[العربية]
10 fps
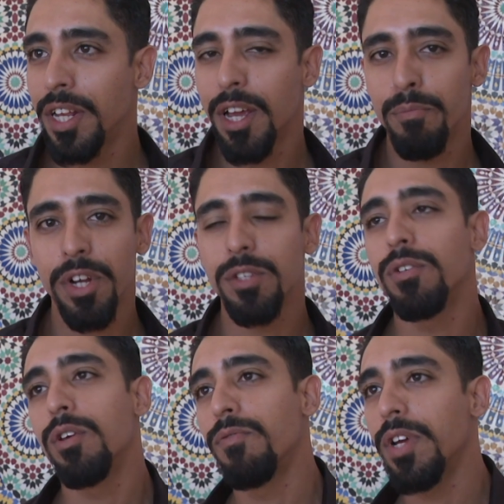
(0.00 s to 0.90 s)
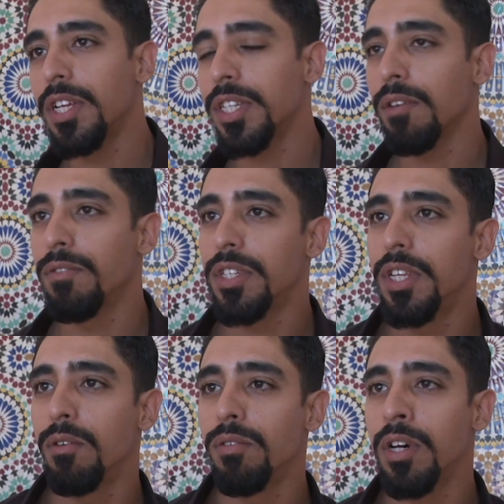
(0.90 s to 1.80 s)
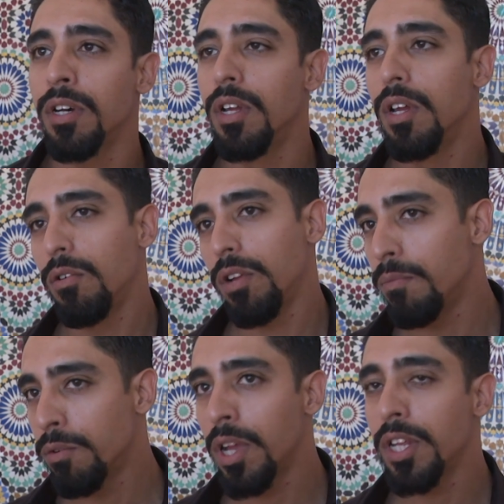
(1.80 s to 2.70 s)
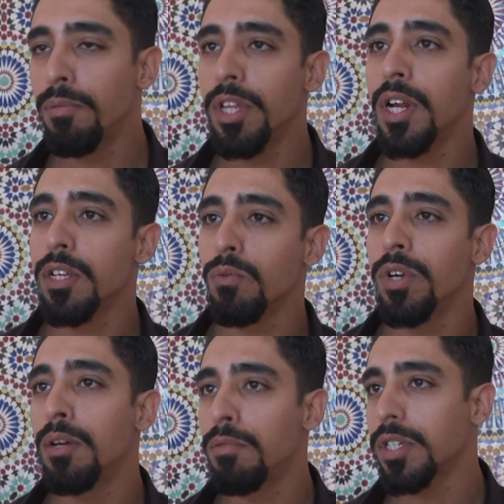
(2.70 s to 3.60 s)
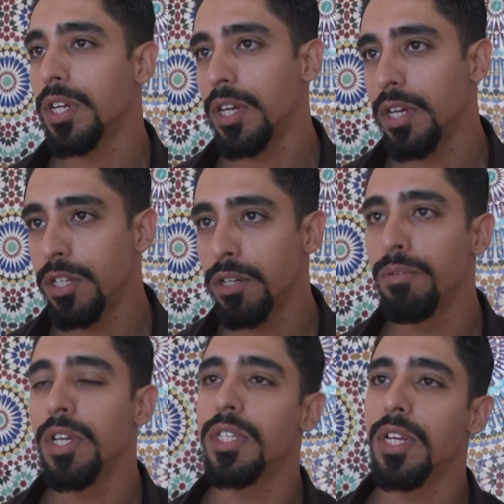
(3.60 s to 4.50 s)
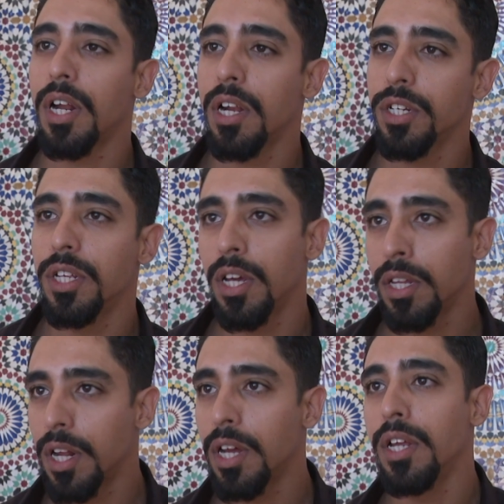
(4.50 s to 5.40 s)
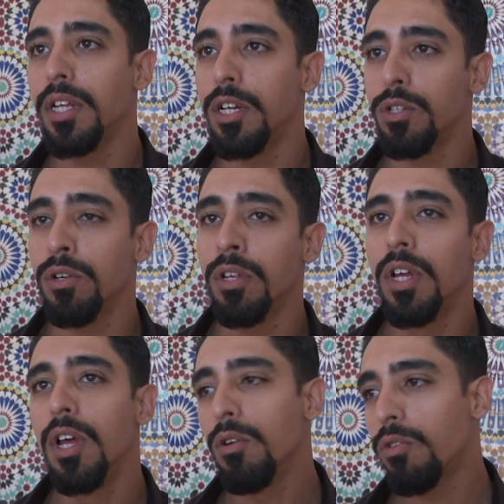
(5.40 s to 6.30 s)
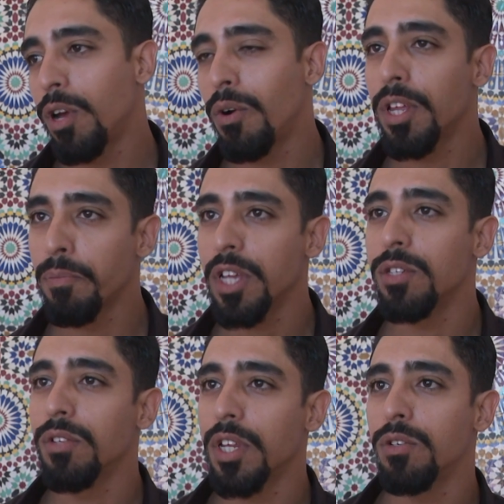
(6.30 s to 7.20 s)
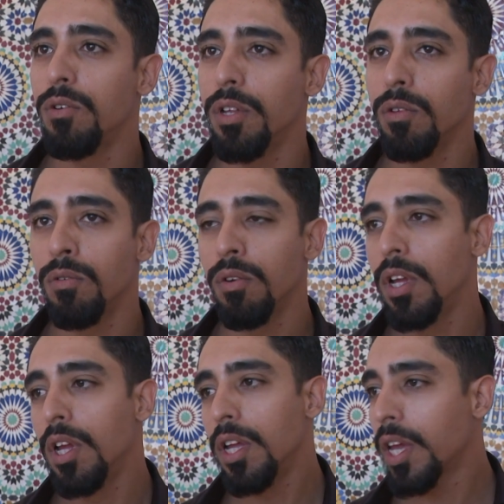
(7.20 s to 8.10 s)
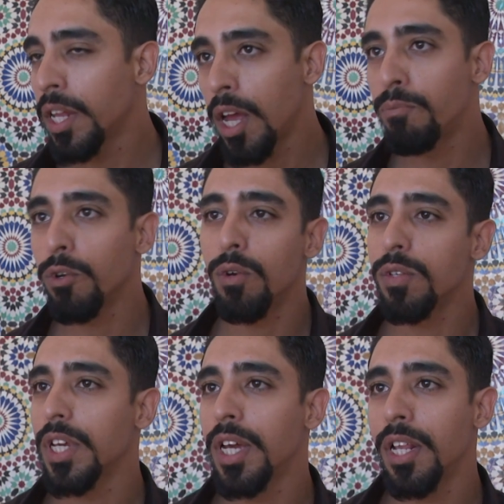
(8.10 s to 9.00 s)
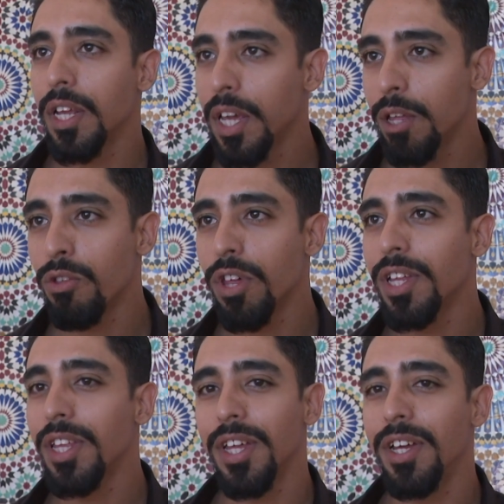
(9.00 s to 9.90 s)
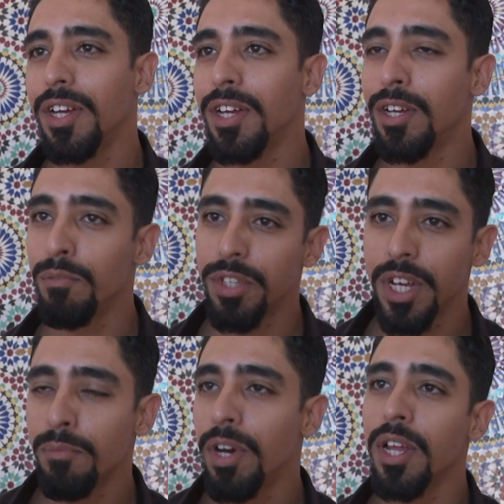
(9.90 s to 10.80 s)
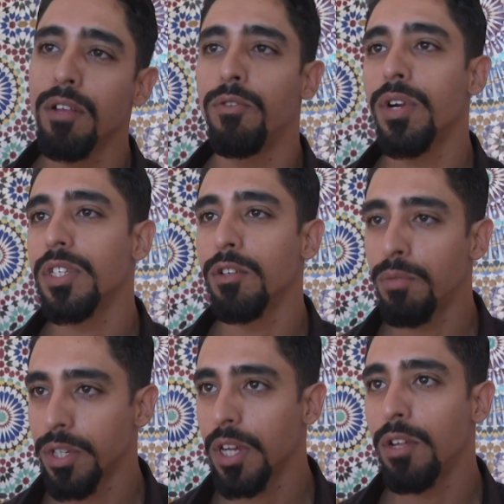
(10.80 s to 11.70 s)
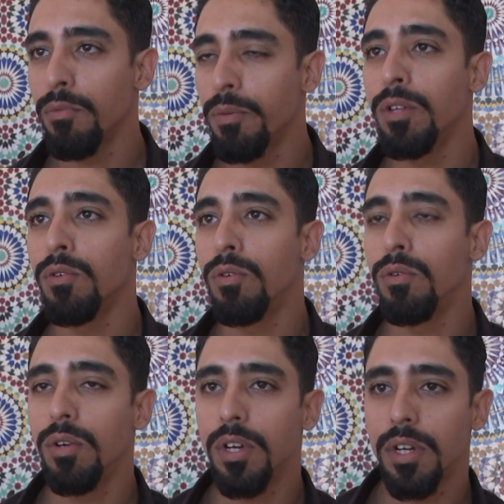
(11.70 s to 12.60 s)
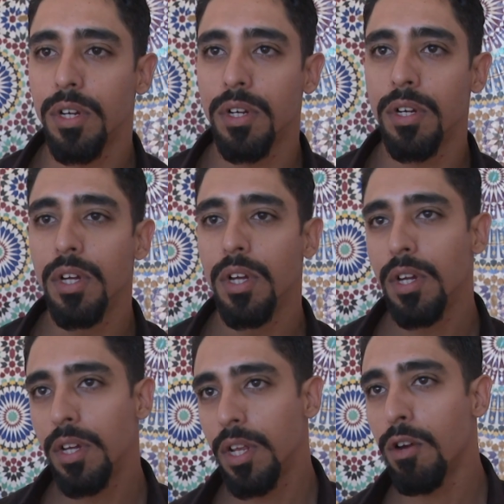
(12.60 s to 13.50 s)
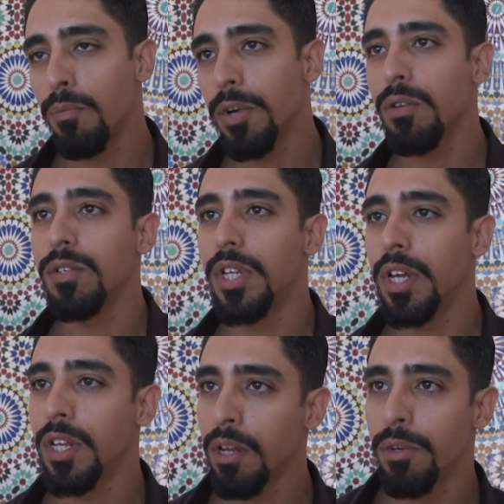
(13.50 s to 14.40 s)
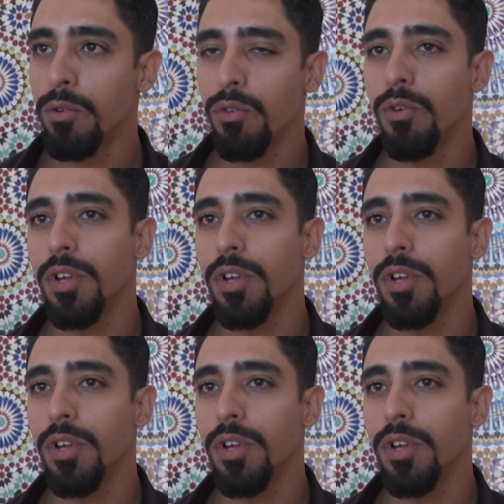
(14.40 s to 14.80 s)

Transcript: اللي كنبريزونطيو فيه لي سيرفيس ديالنا والحمد لله هذه بادره زوينه باش آه، تجيب الناس ديال الرشيديه الدراري دي جون كل واحد يبريزونتي شنو عنده كاين ان بوتونسييل كاين جاد آه، مزيان بحال هاد الفرص هادو باش نقدروا نبينوا آه، لي كومبيتونس ديالنا نبينوا شنو